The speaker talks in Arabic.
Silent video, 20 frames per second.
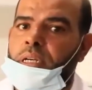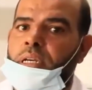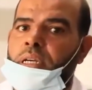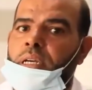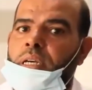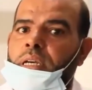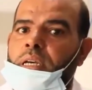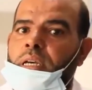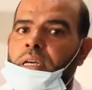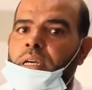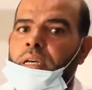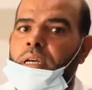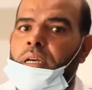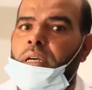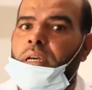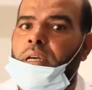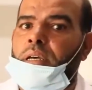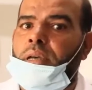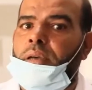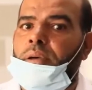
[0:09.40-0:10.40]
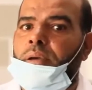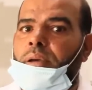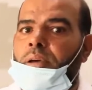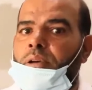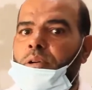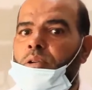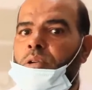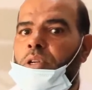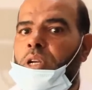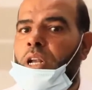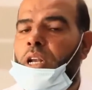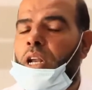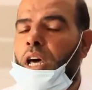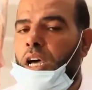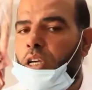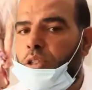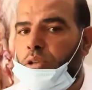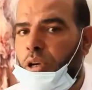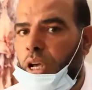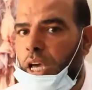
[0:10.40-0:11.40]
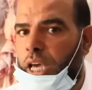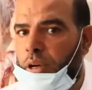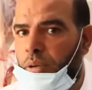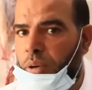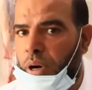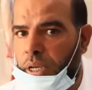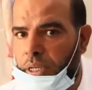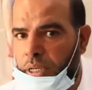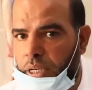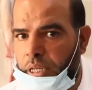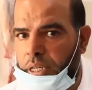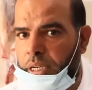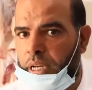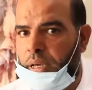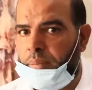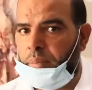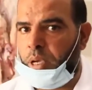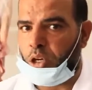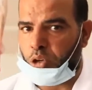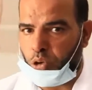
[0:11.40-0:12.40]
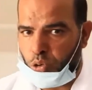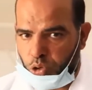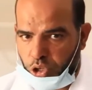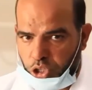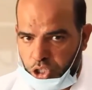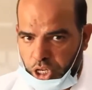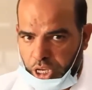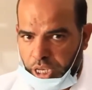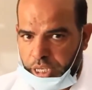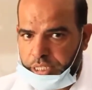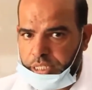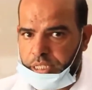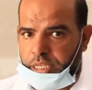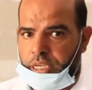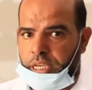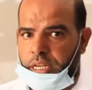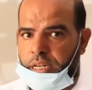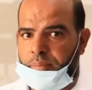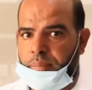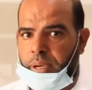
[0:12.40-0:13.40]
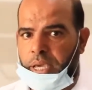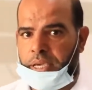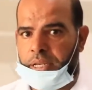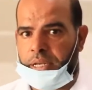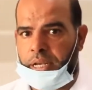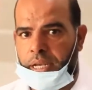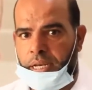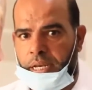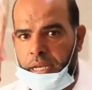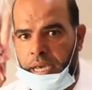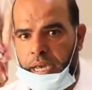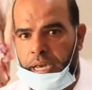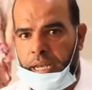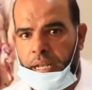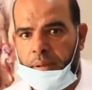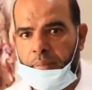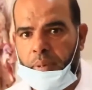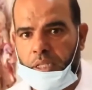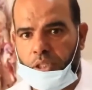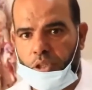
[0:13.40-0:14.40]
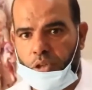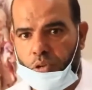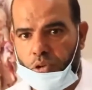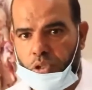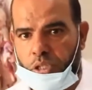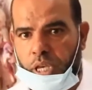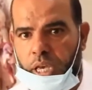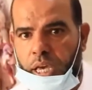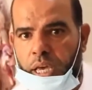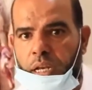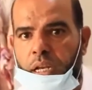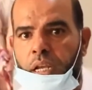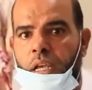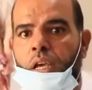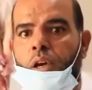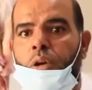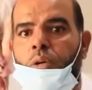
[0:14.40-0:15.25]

آه، قلنا لاحظوا الحيوان إنه ما يكونش هزيل باين عليه علامات الهزال